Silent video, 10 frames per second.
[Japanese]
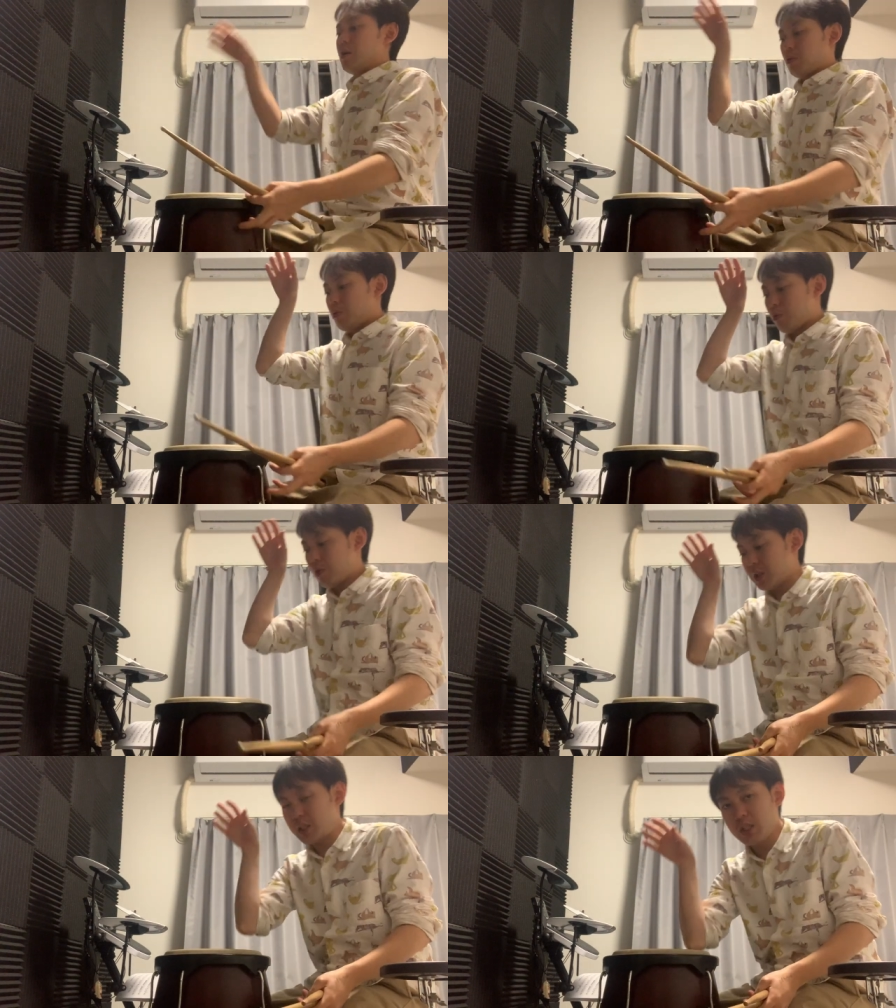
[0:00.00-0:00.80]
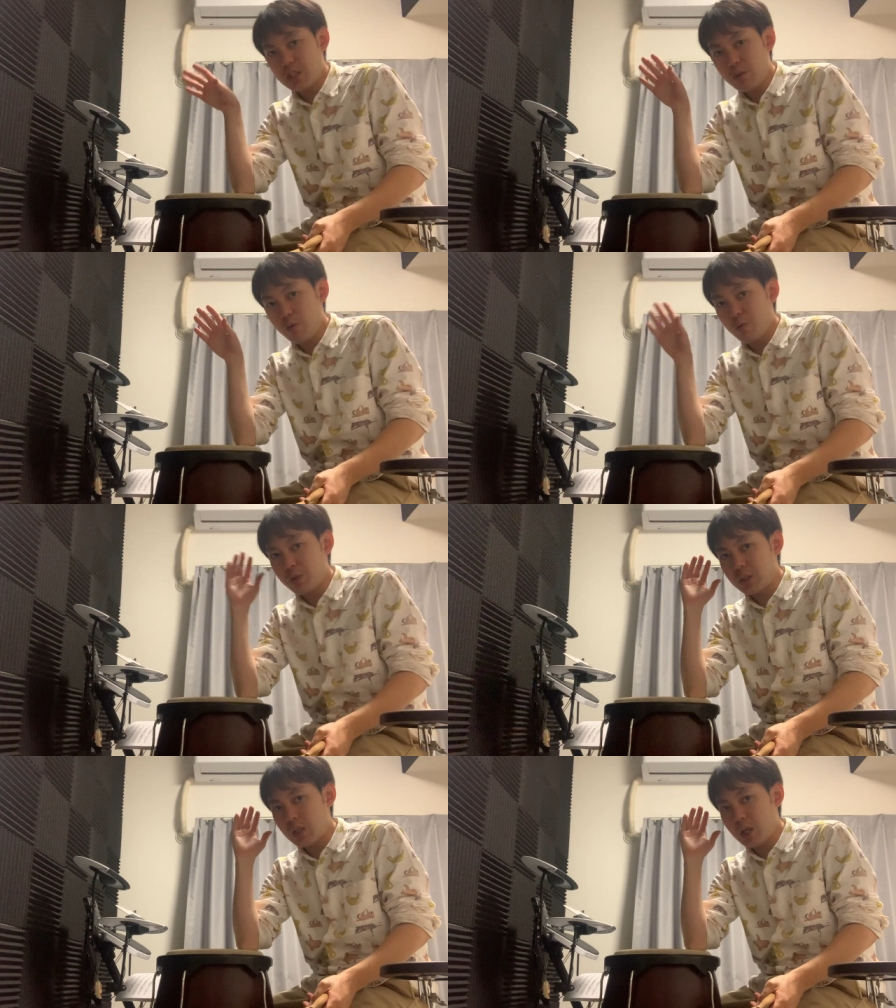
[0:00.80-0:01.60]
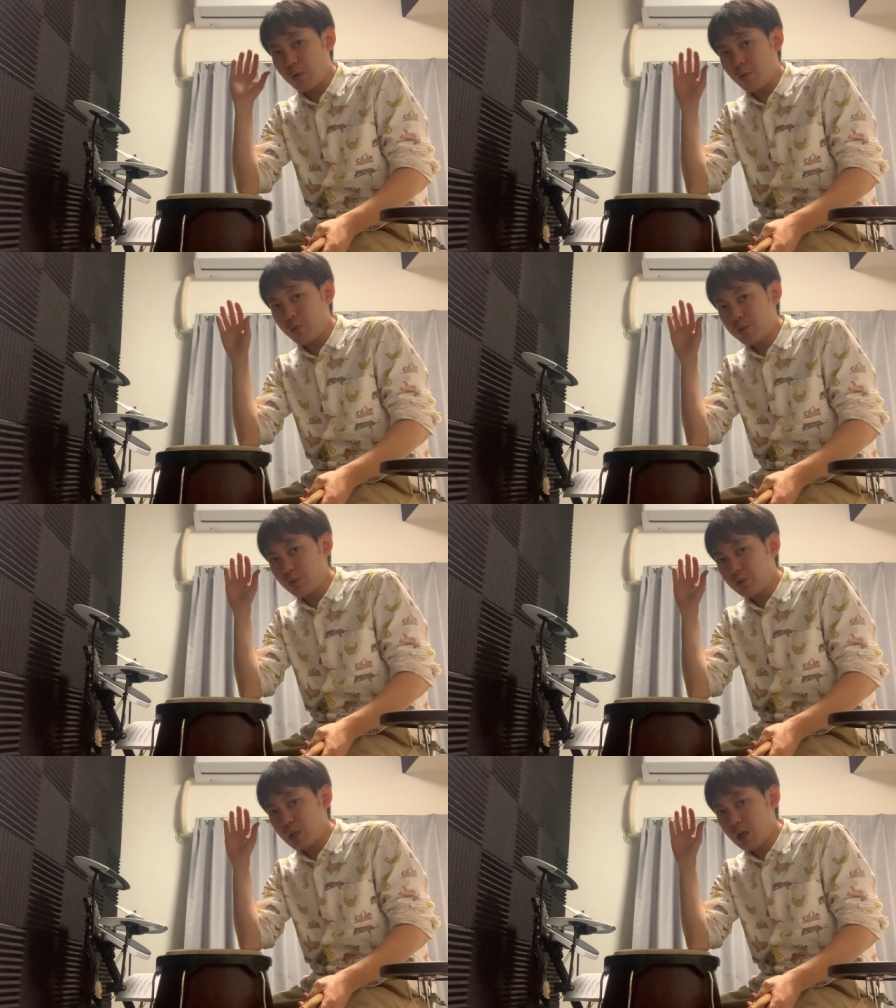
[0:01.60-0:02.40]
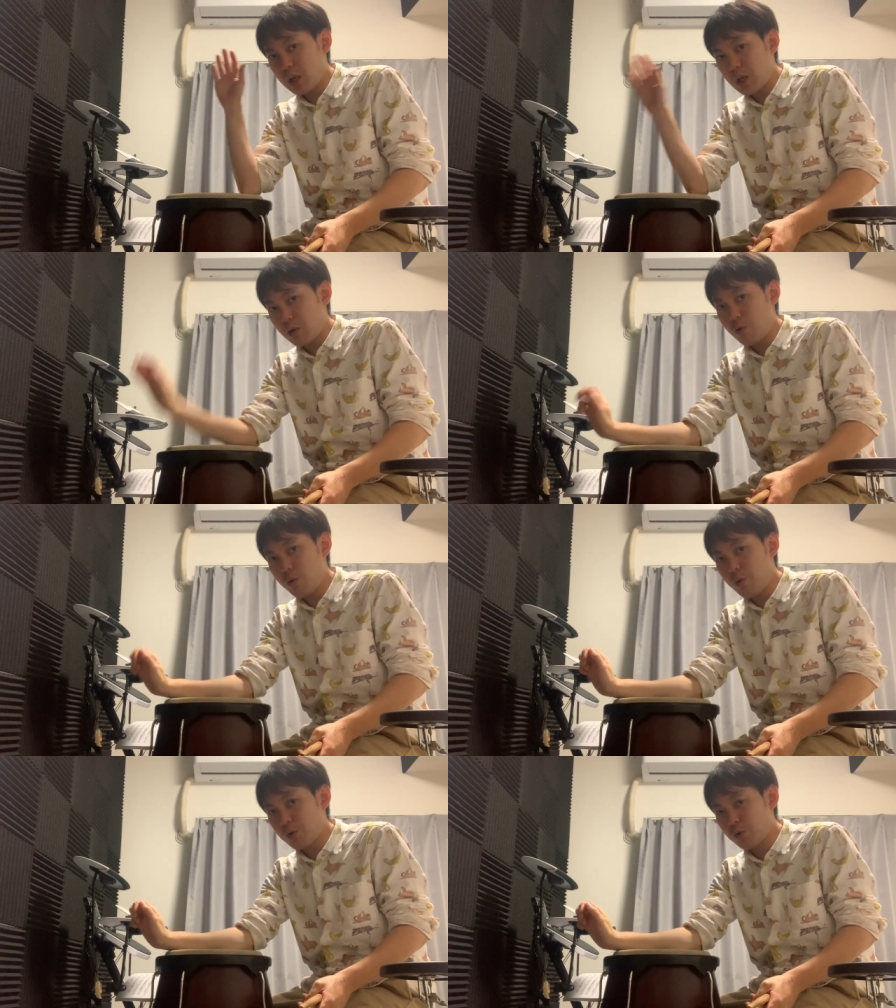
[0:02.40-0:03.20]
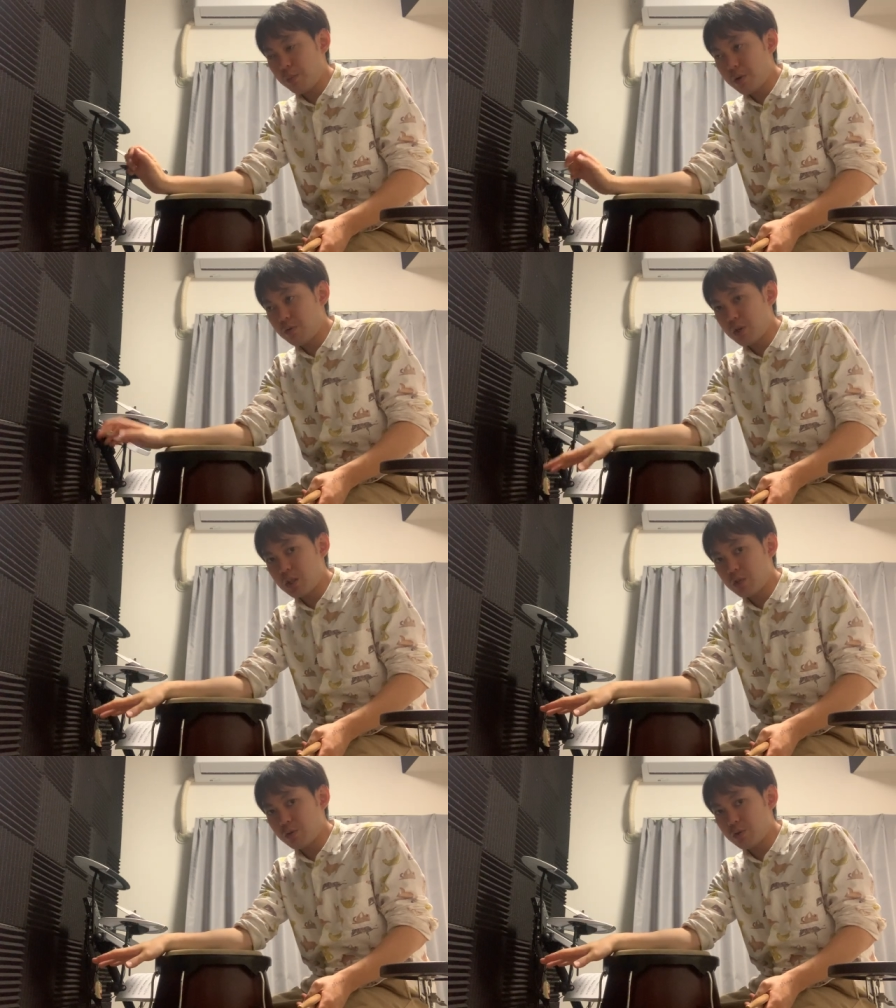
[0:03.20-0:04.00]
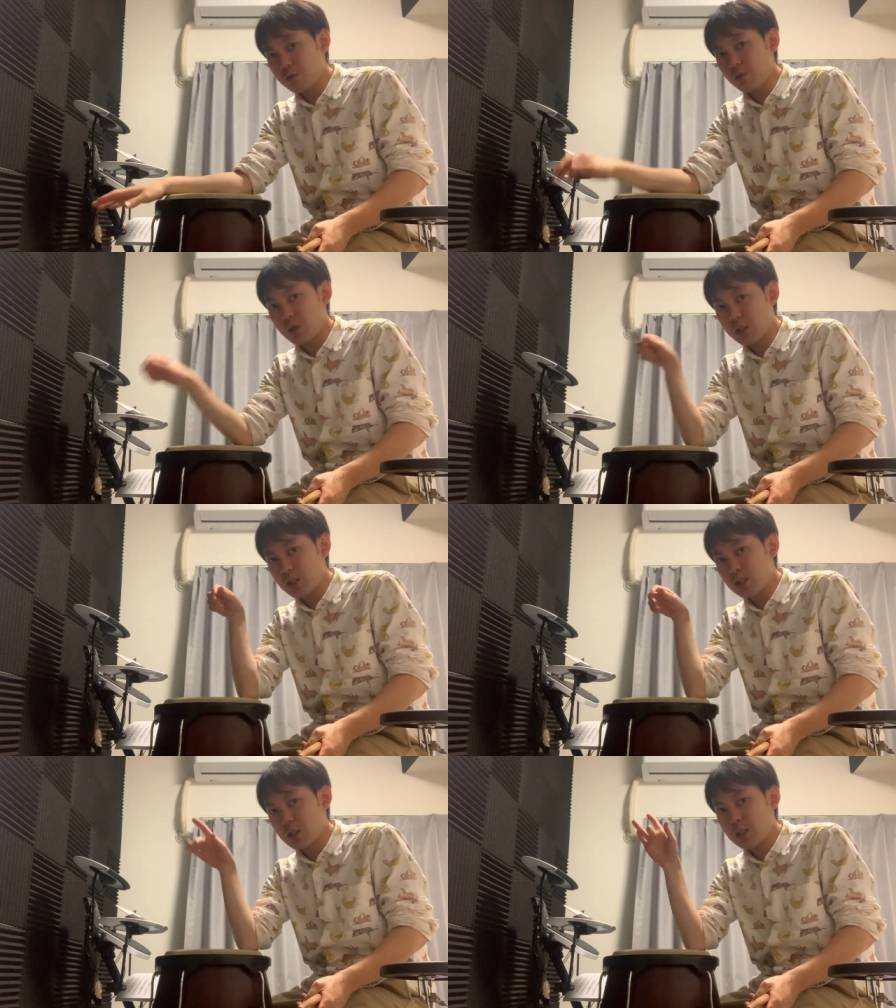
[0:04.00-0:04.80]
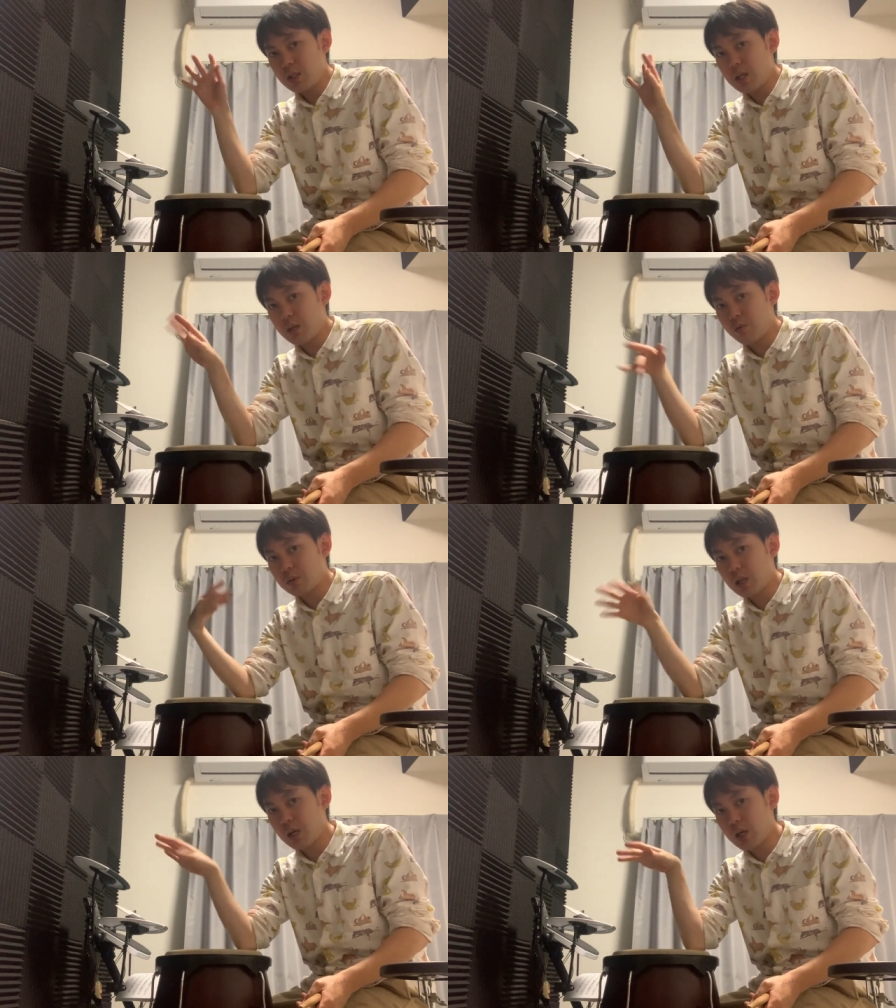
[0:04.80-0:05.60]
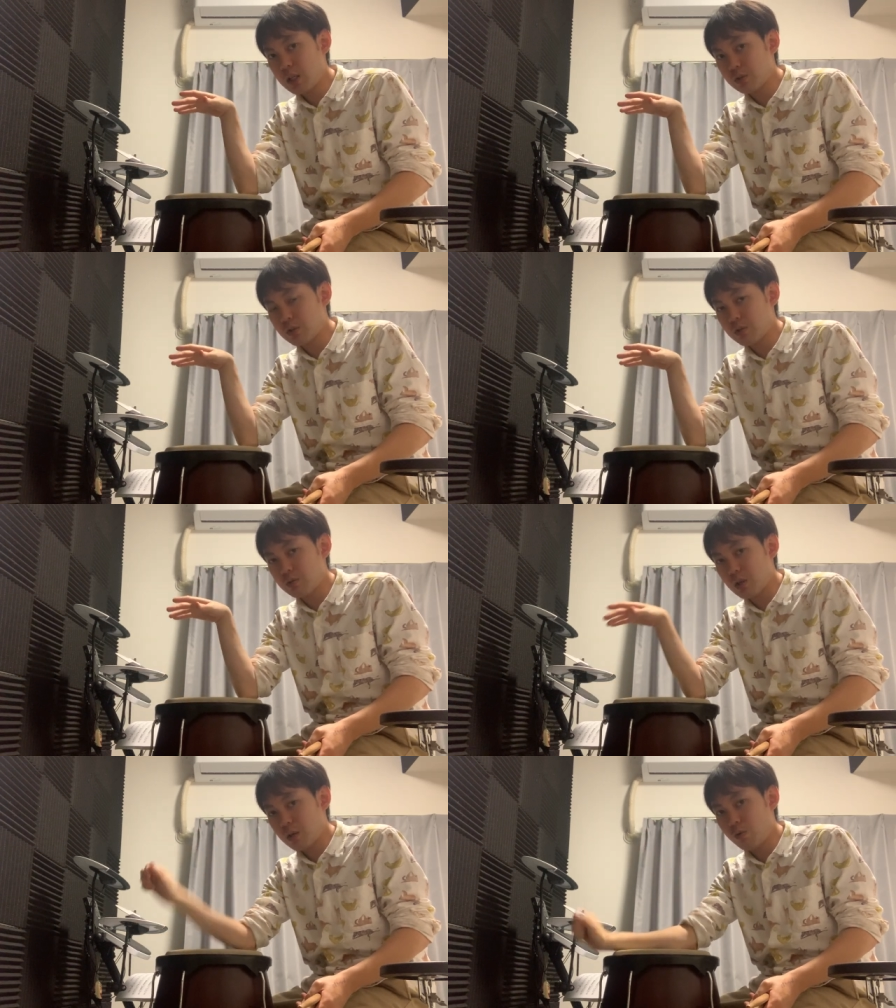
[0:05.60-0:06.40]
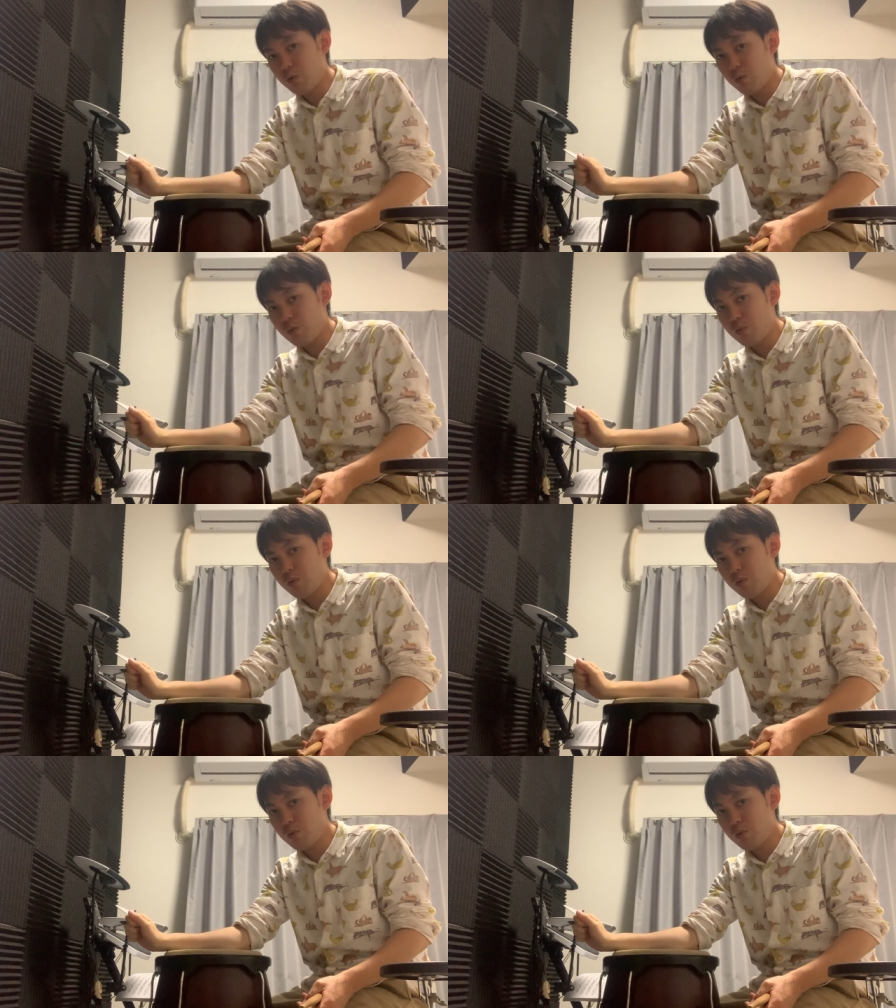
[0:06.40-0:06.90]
ここに肘を置いて、この状態からここへ止める練習をするのがいいです。で、こう、だらーんとした状態はこう。